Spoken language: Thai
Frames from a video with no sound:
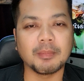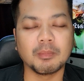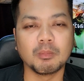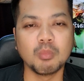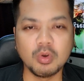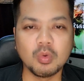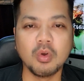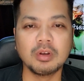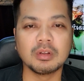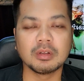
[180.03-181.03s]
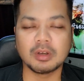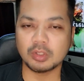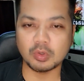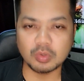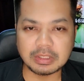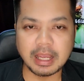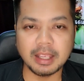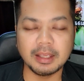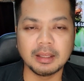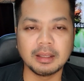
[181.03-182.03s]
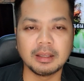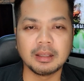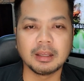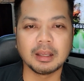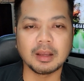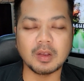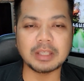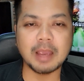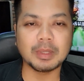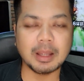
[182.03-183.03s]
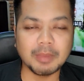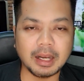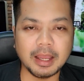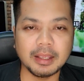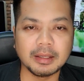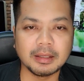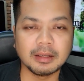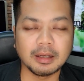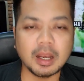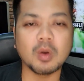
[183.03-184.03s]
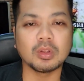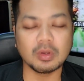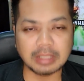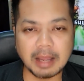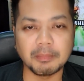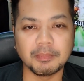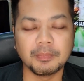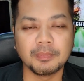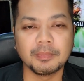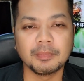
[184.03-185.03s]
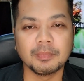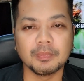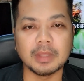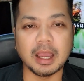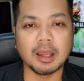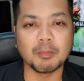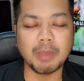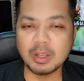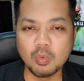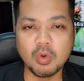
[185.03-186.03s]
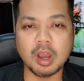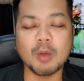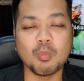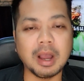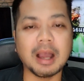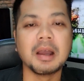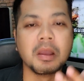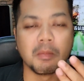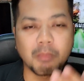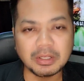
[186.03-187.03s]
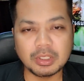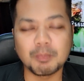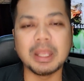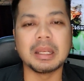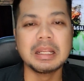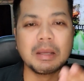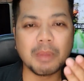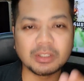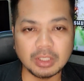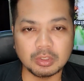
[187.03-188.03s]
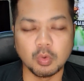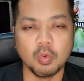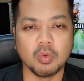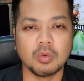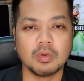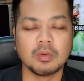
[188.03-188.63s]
ครับบุญคุณก็ต้องชดใช้เขาใช้ไปทำอะไร เราก็ต้องทำนะไม่รู้หรอกครับว่ามันจะผิดหรือมันจะถูก